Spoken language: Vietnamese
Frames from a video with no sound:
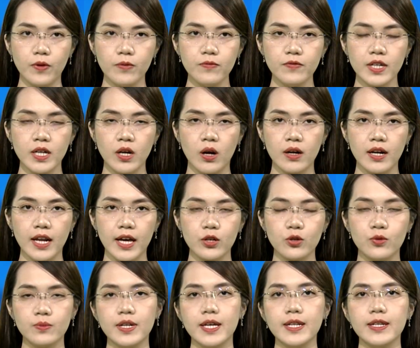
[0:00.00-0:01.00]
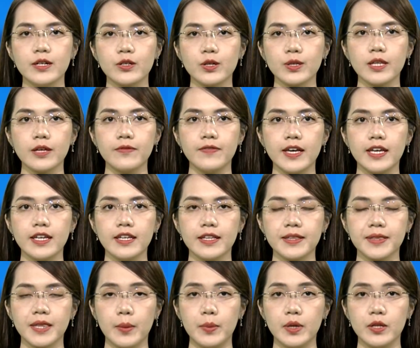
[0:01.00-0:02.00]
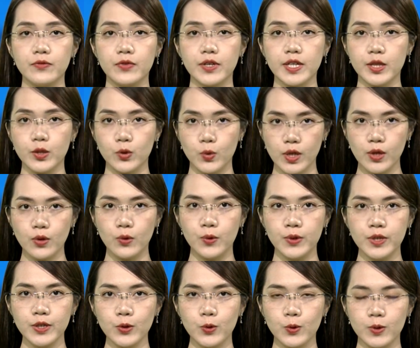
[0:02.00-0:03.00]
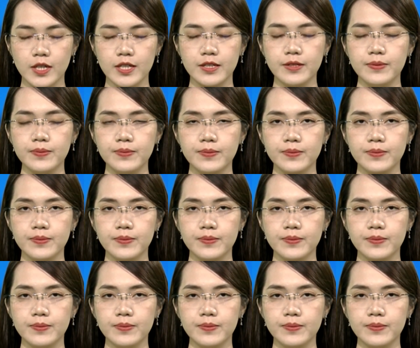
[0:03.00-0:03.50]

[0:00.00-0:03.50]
phóng viên online cùng DNRTV tại bệnh viện tuyến cuối của tỉnh.